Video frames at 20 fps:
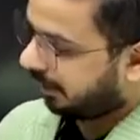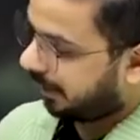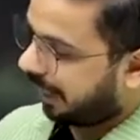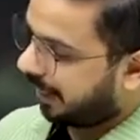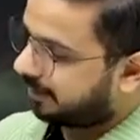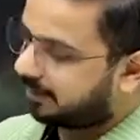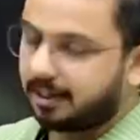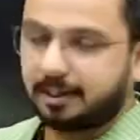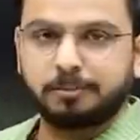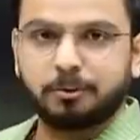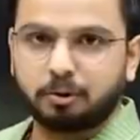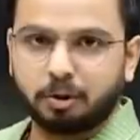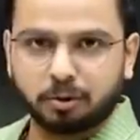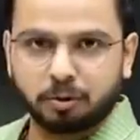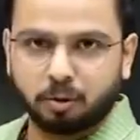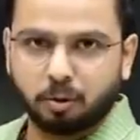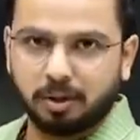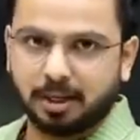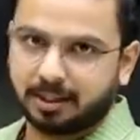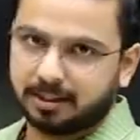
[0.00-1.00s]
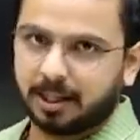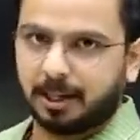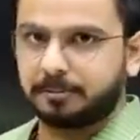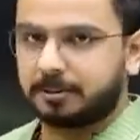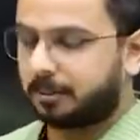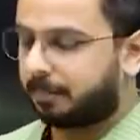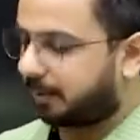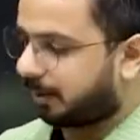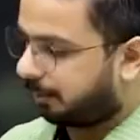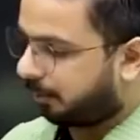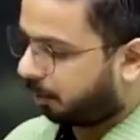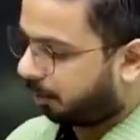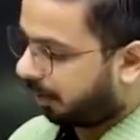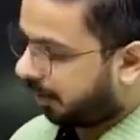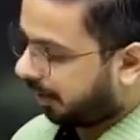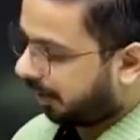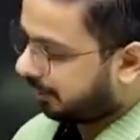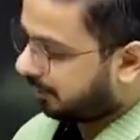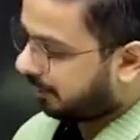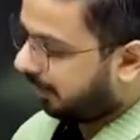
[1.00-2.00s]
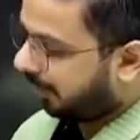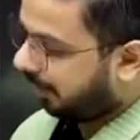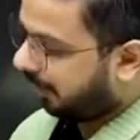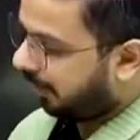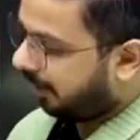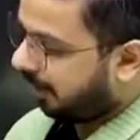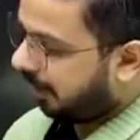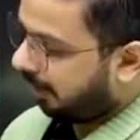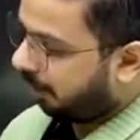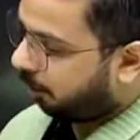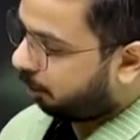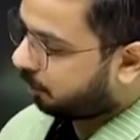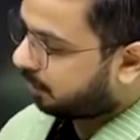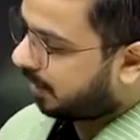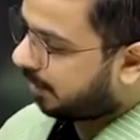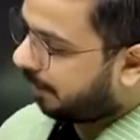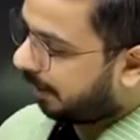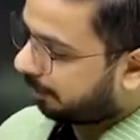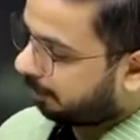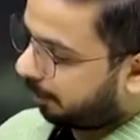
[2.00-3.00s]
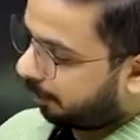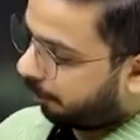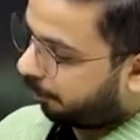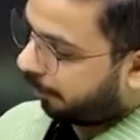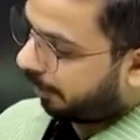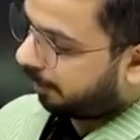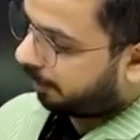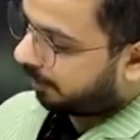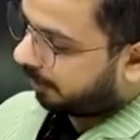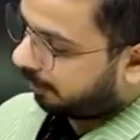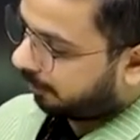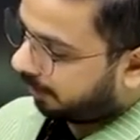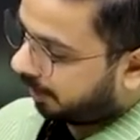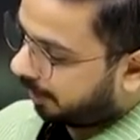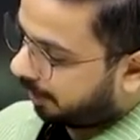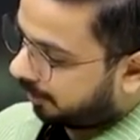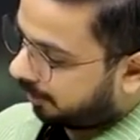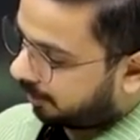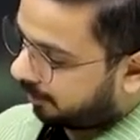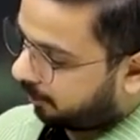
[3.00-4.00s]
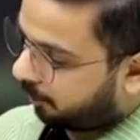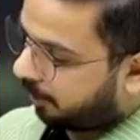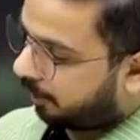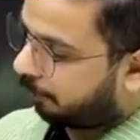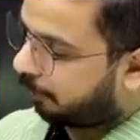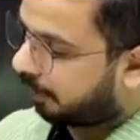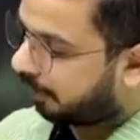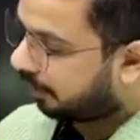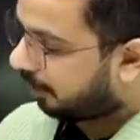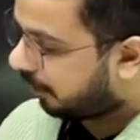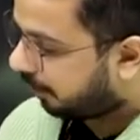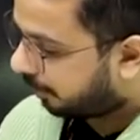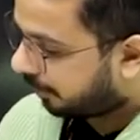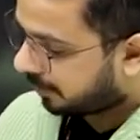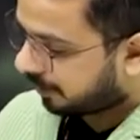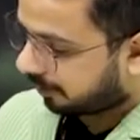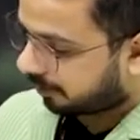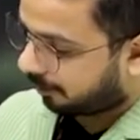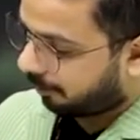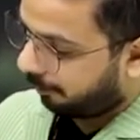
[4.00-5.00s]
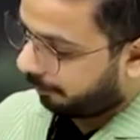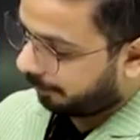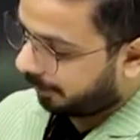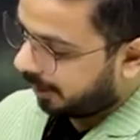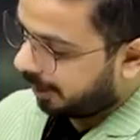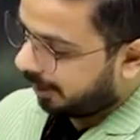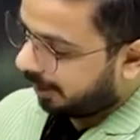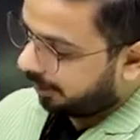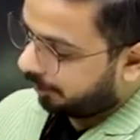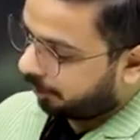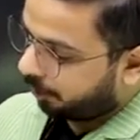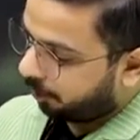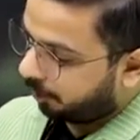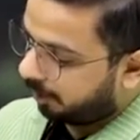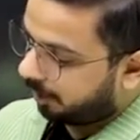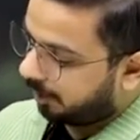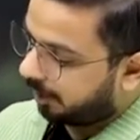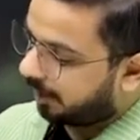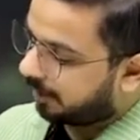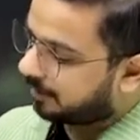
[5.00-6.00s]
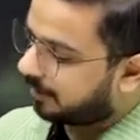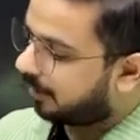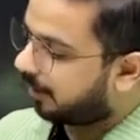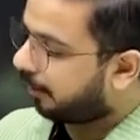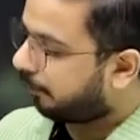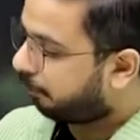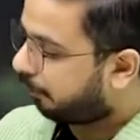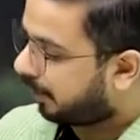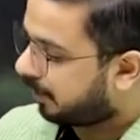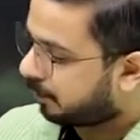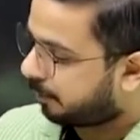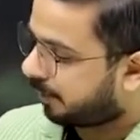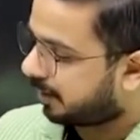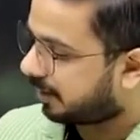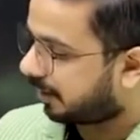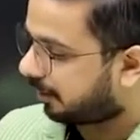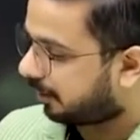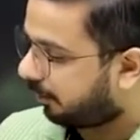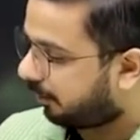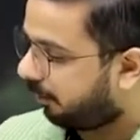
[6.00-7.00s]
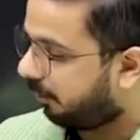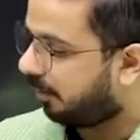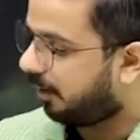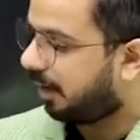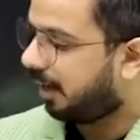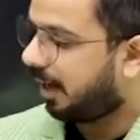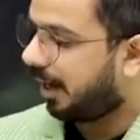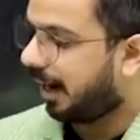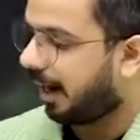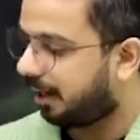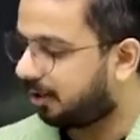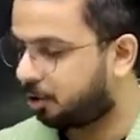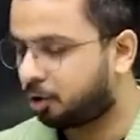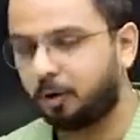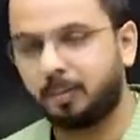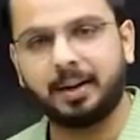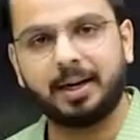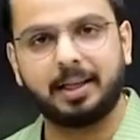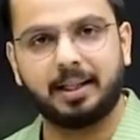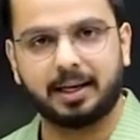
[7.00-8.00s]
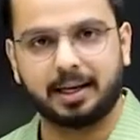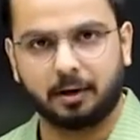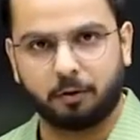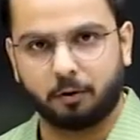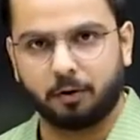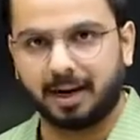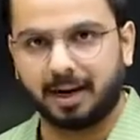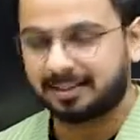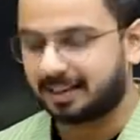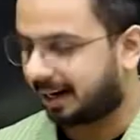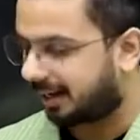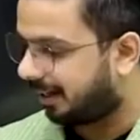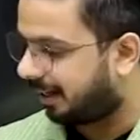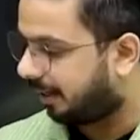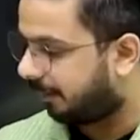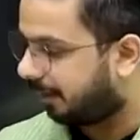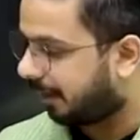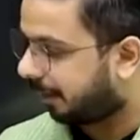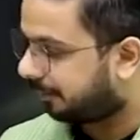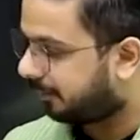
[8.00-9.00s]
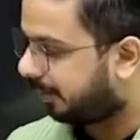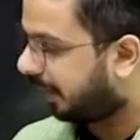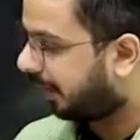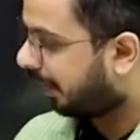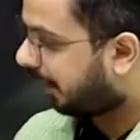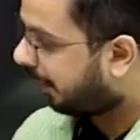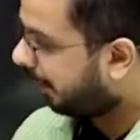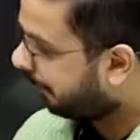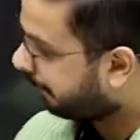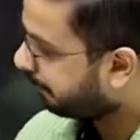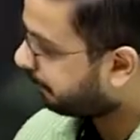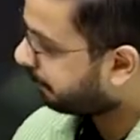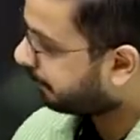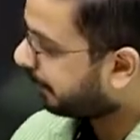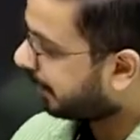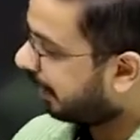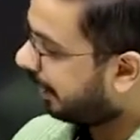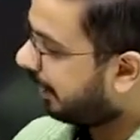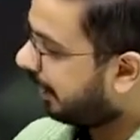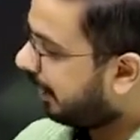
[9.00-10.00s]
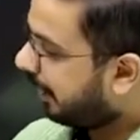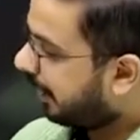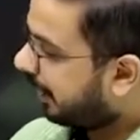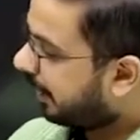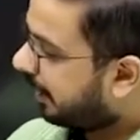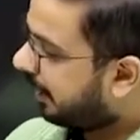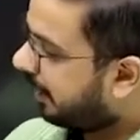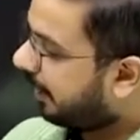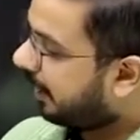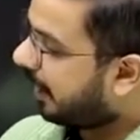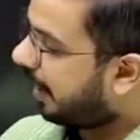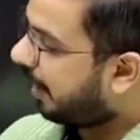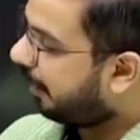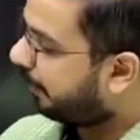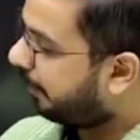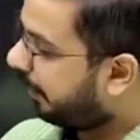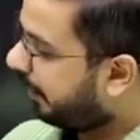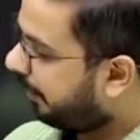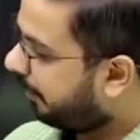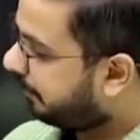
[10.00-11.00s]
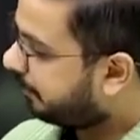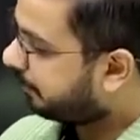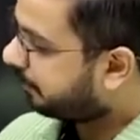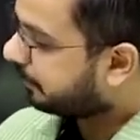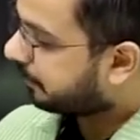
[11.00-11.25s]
ये ऐसे अब स्टॉक्स खुल जाता है आप सबका भी खुलेगा ऐसे ही उसके बाद मैं प्रोफाइल बटन पर क्लिक करता हूँ रेफर एंड अर्न पे जाता हूँ योर अर्निंग्स एंड रेफरल्स पे जाता हूँ एंड जो मैंने देखा एग्जैक्टली exactly अभी आप देखेंगे कि यहाँ पे